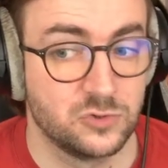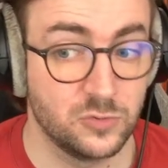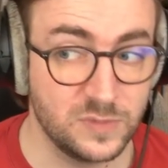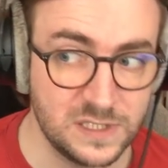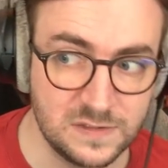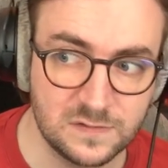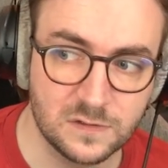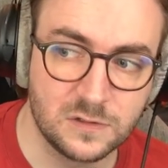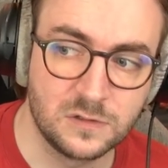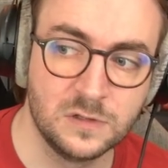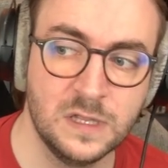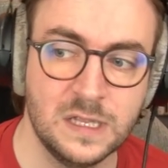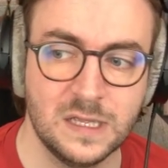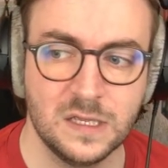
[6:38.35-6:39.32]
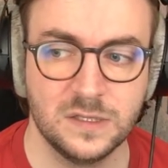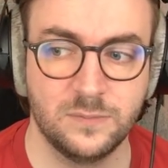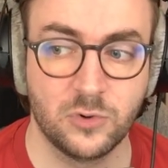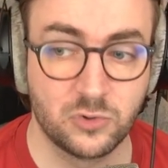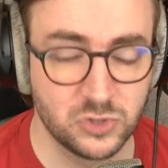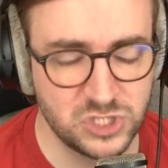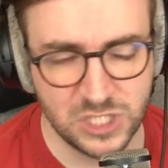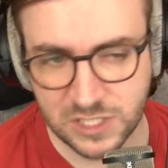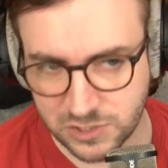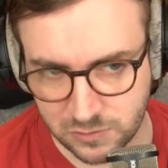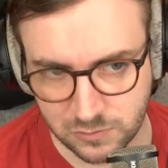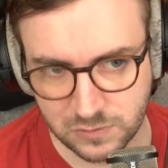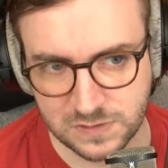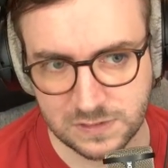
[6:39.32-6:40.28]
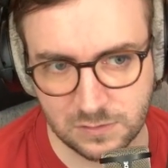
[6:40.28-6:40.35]
de militants. Beaucoup de gilets
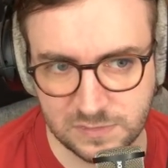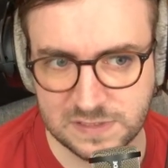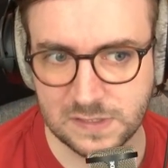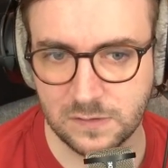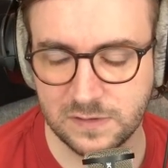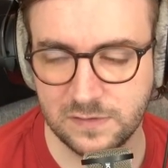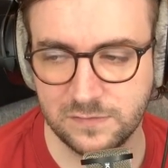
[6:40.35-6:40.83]
jaunes aussi ont mis ça en